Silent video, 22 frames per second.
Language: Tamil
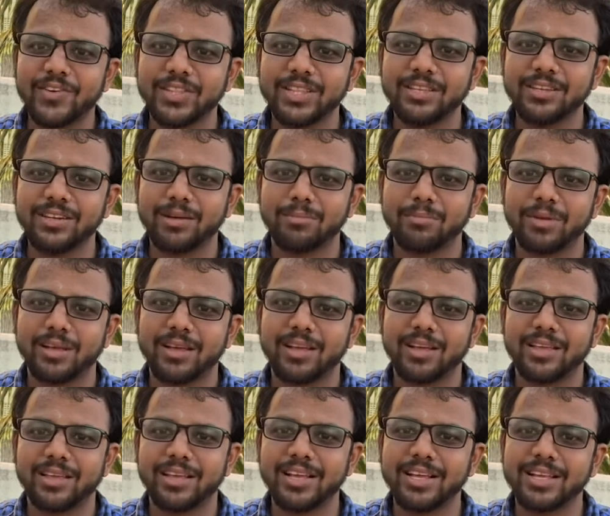வந்து நம்ம
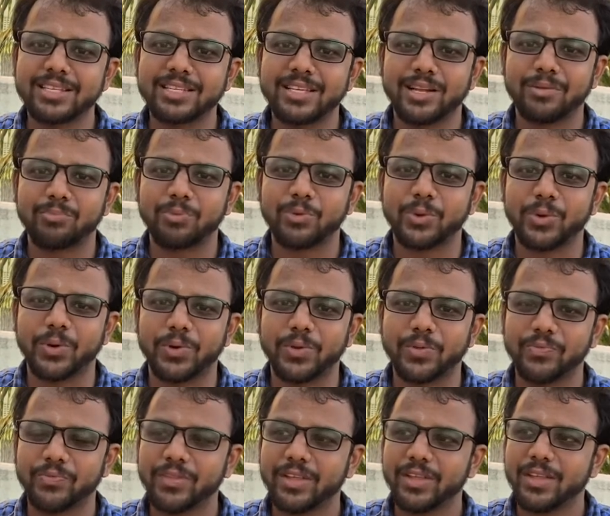எங்கே சார் போகிறோம்
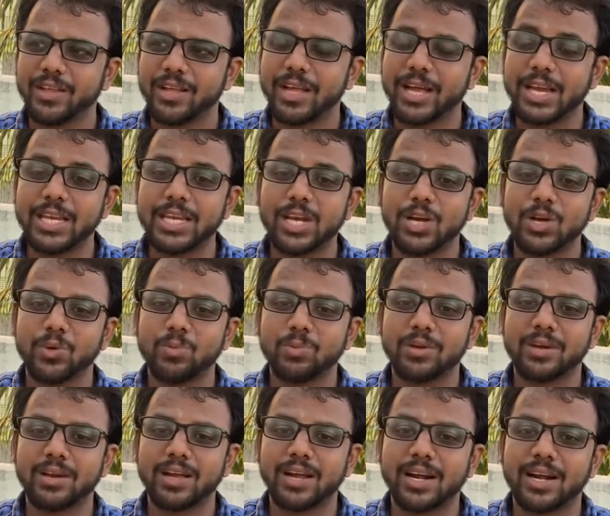
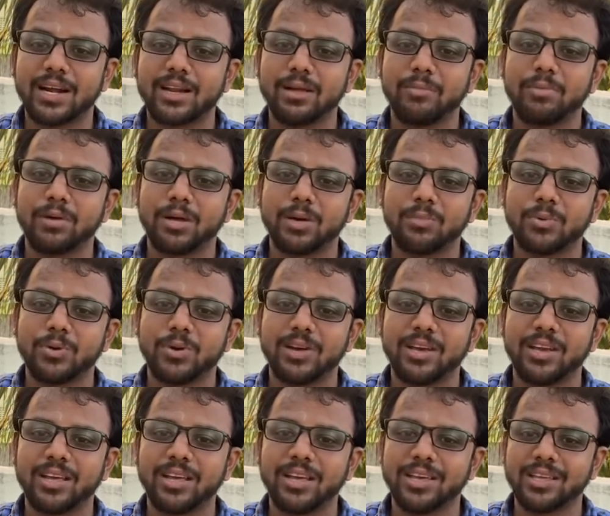கன்னியாகுமரியில் கடலை பார்க்க
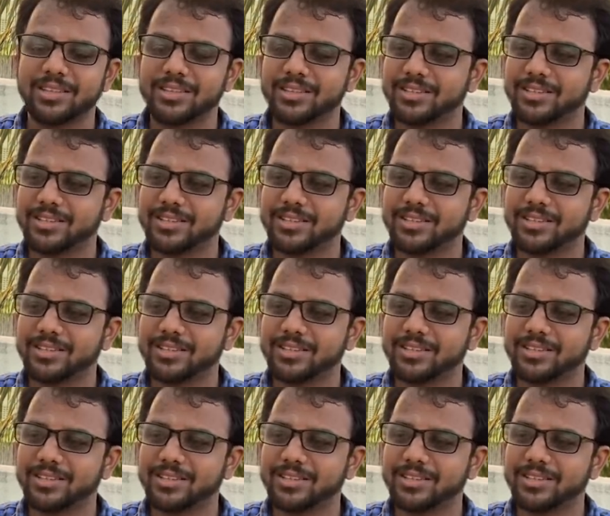போகிறோம்லே